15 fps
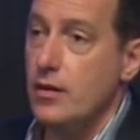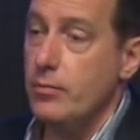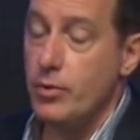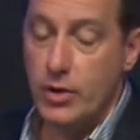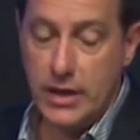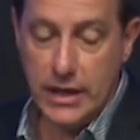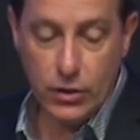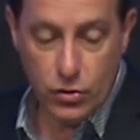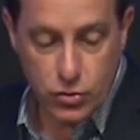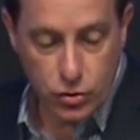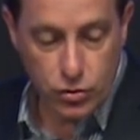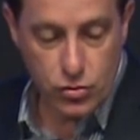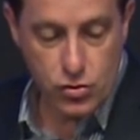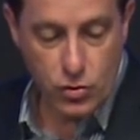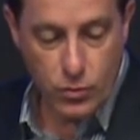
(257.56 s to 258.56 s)
porque
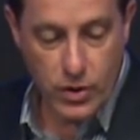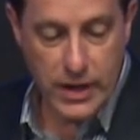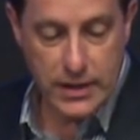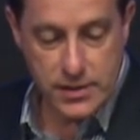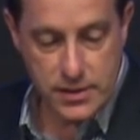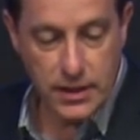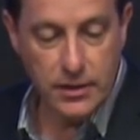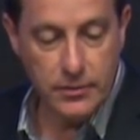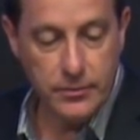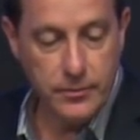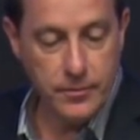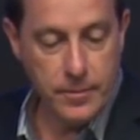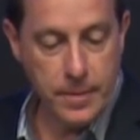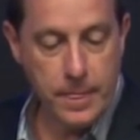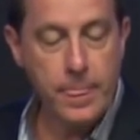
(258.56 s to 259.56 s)
nosotros somos así,
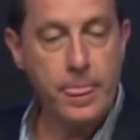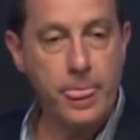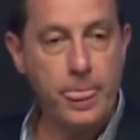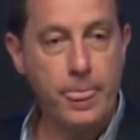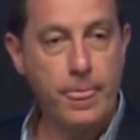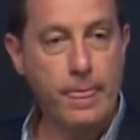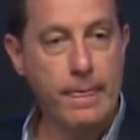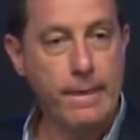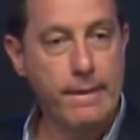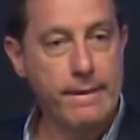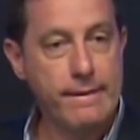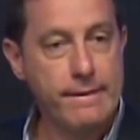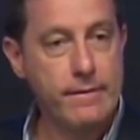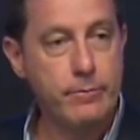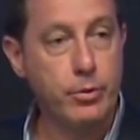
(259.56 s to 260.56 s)

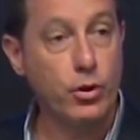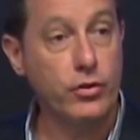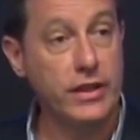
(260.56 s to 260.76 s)
por